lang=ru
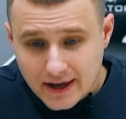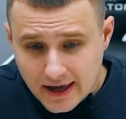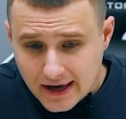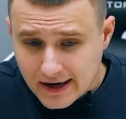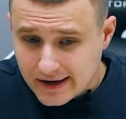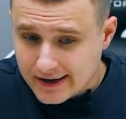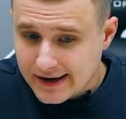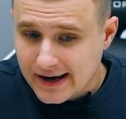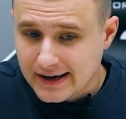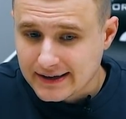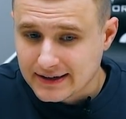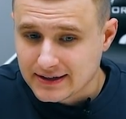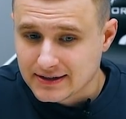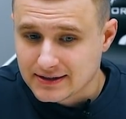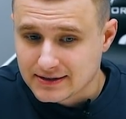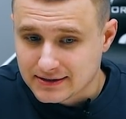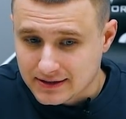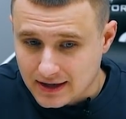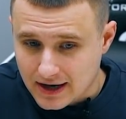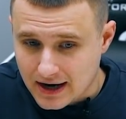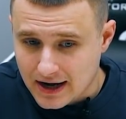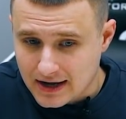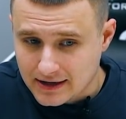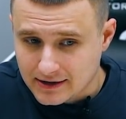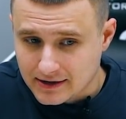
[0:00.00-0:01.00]
И, как ни
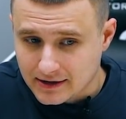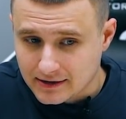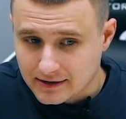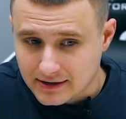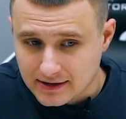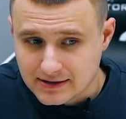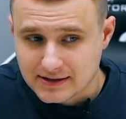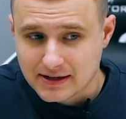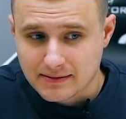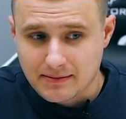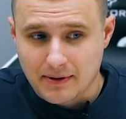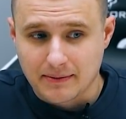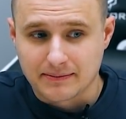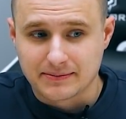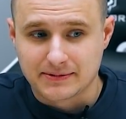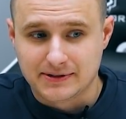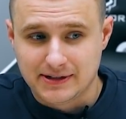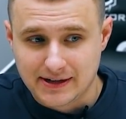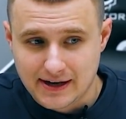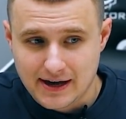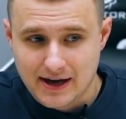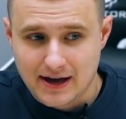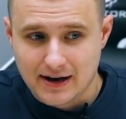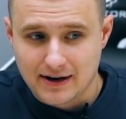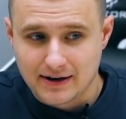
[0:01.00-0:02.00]
странно, на самом
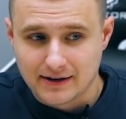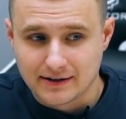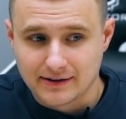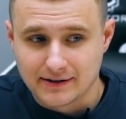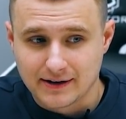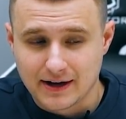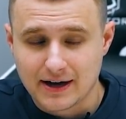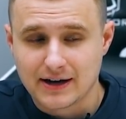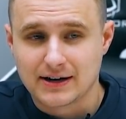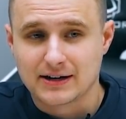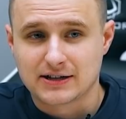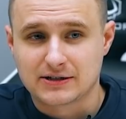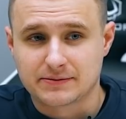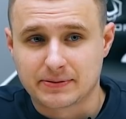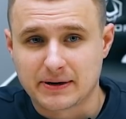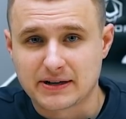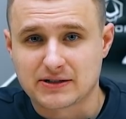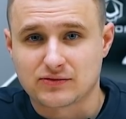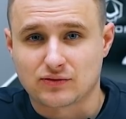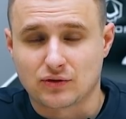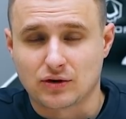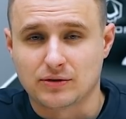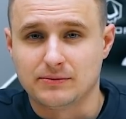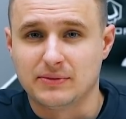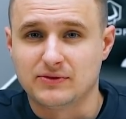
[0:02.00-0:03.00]
деле на
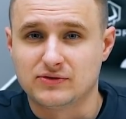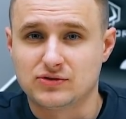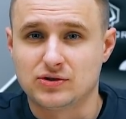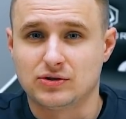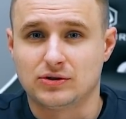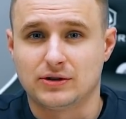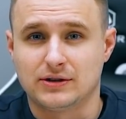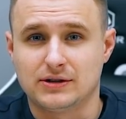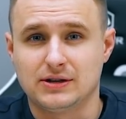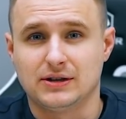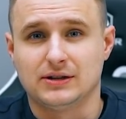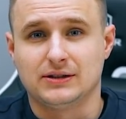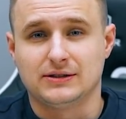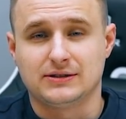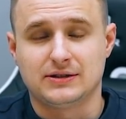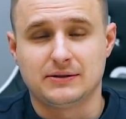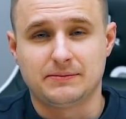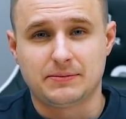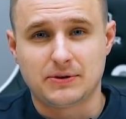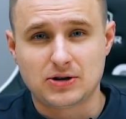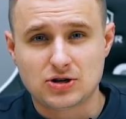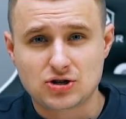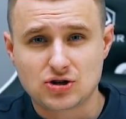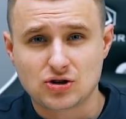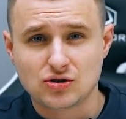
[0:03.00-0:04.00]
AliExpress вроде бы все это дело
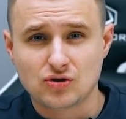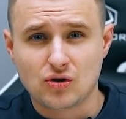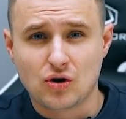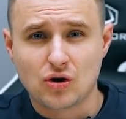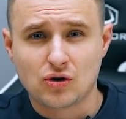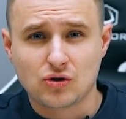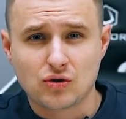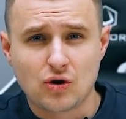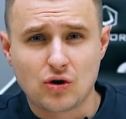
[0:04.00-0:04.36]
запрещено,